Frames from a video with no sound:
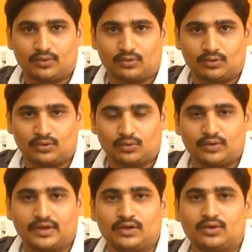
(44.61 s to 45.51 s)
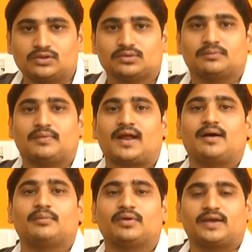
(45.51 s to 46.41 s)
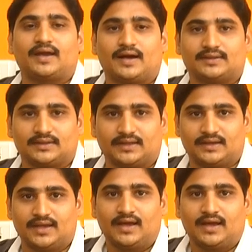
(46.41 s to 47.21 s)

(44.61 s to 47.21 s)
కోరుకుంటూ ఈరోజు మన ముఖ్య అతిథి